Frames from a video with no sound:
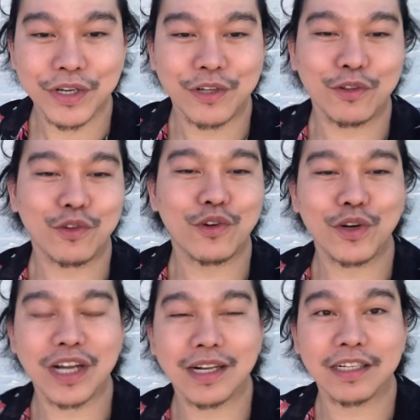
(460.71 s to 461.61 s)
yung tunog
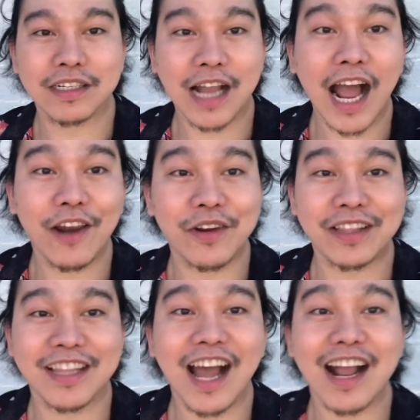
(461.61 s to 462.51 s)
ng alon
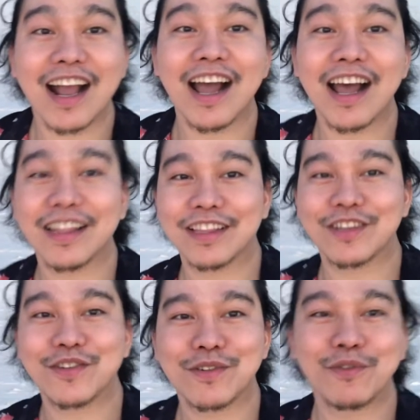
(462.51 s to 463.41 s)
ng dagat,
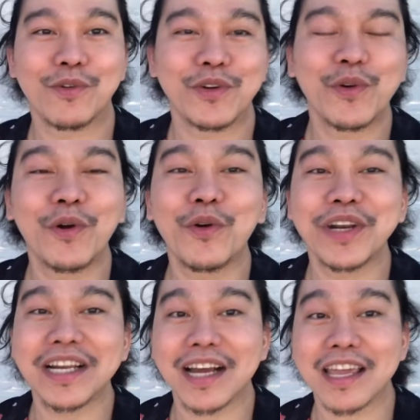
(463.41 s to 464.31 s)
yung
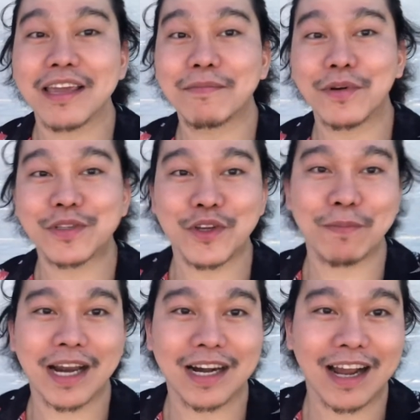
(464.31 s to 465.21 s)
huni ng ibon. So
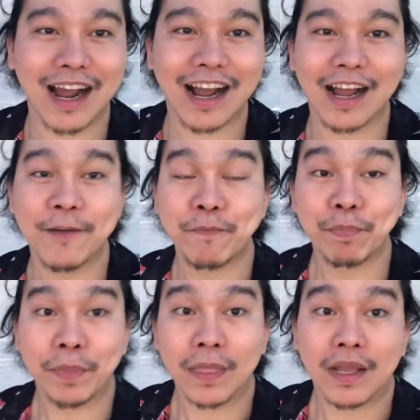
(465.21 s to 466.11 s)
parang nakaka
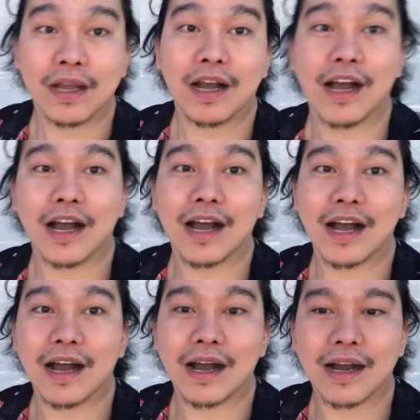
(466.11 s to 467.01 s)

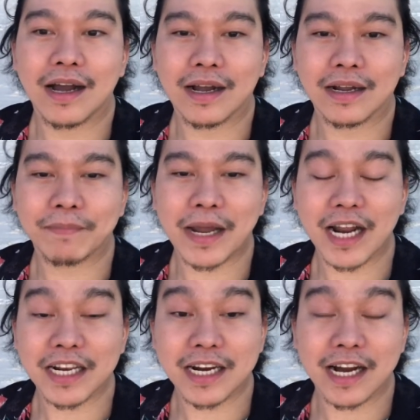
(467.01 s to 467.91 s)
uh, para
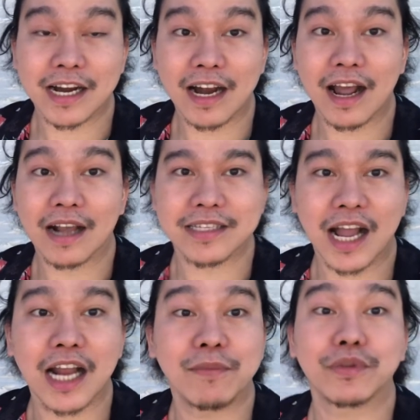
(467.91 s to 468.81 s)
ka nare-relax,
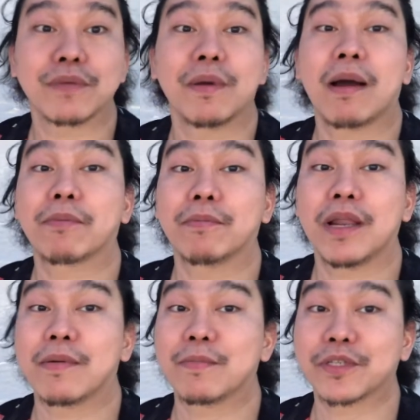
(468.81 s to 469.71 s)
nakakalimutan mo yung mga
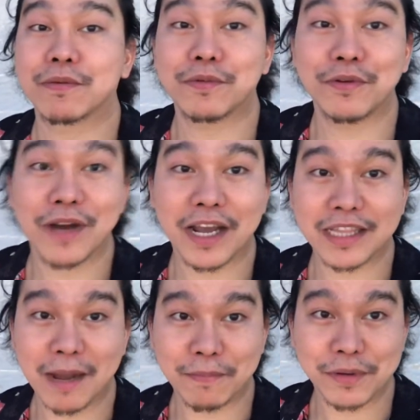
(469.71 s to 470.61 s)
problema mo sa buhay.
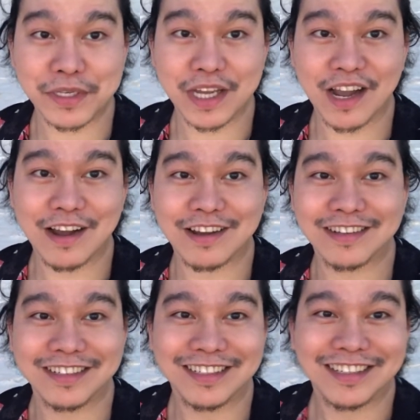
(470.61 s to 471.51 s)
Tapos uh,
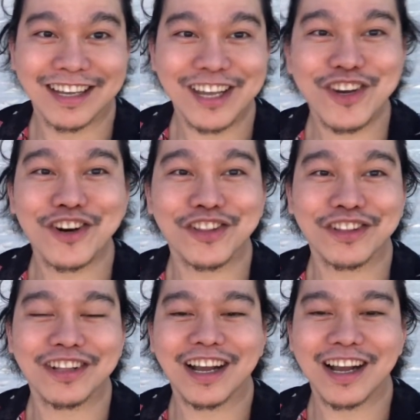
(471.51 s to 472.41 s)
ayun,
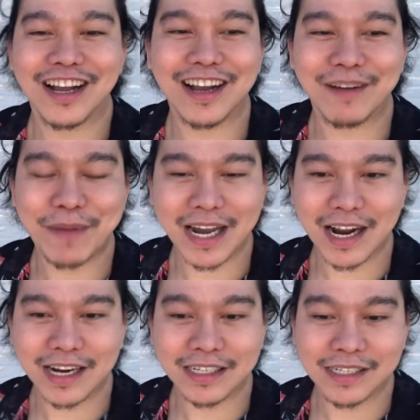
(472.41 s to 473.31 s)
uh,
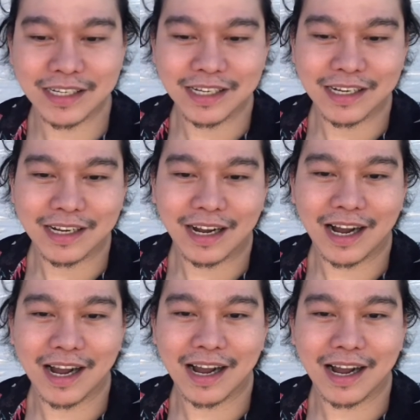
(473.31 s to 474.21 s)
parang
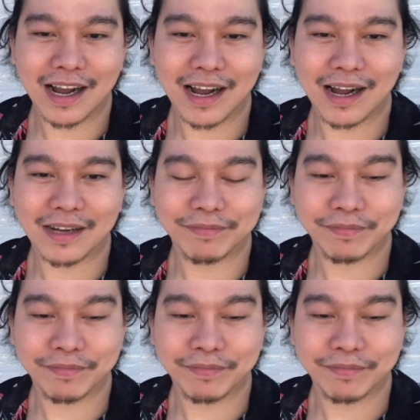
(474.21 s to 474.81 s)
uh,